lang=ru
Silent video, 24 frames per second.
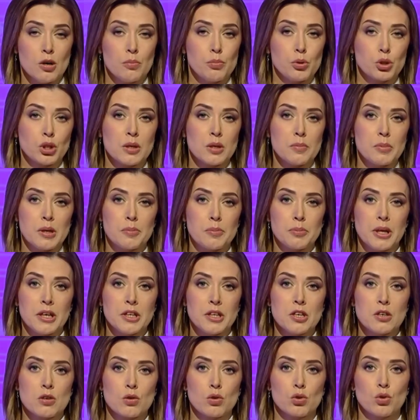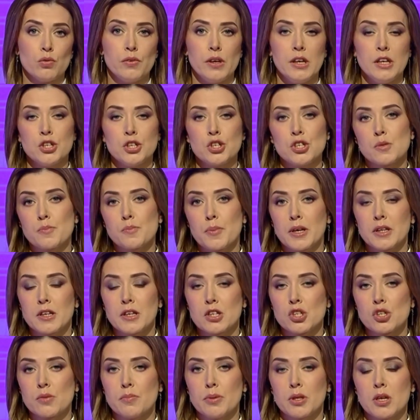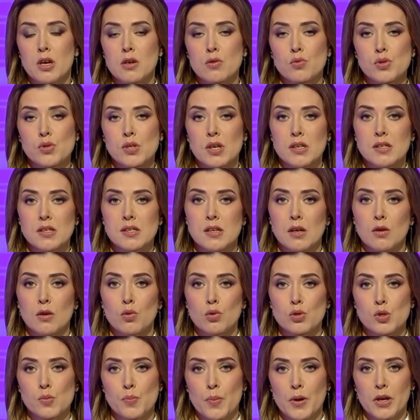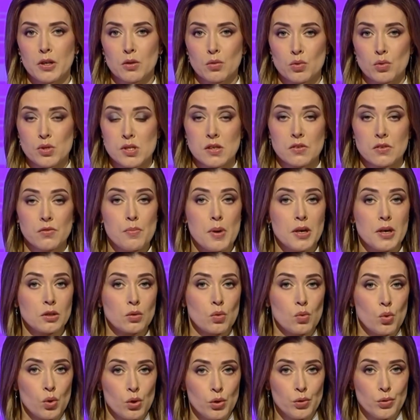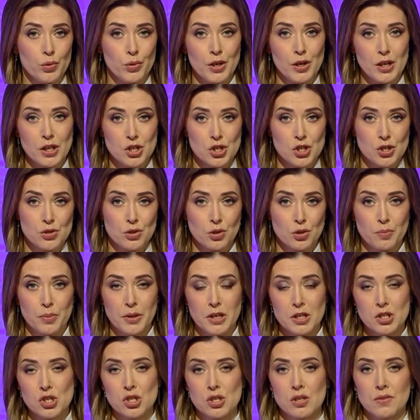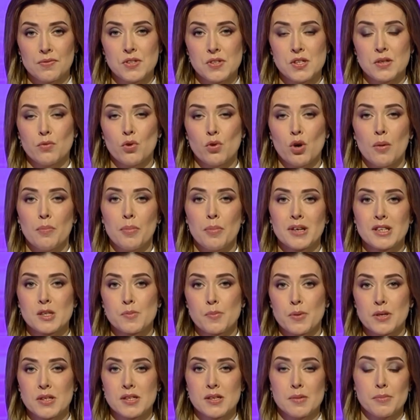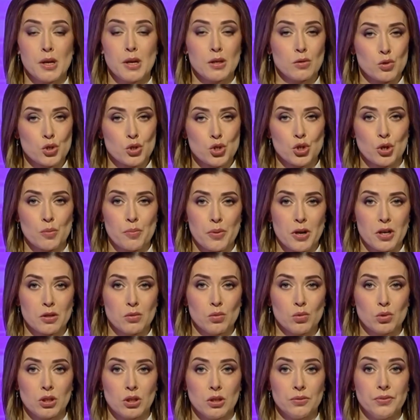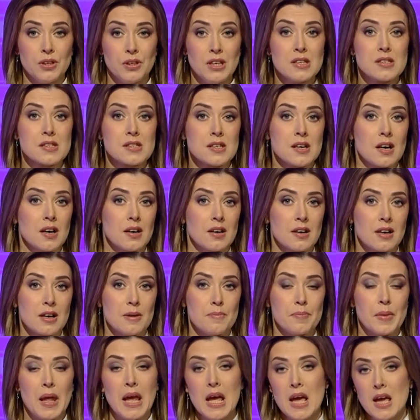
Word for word: БТБ планирует увеличить продажи белорусской сельхозпродукции в Монголию. Речь идет прежде всего об экспорте молочных продуктов и сахара.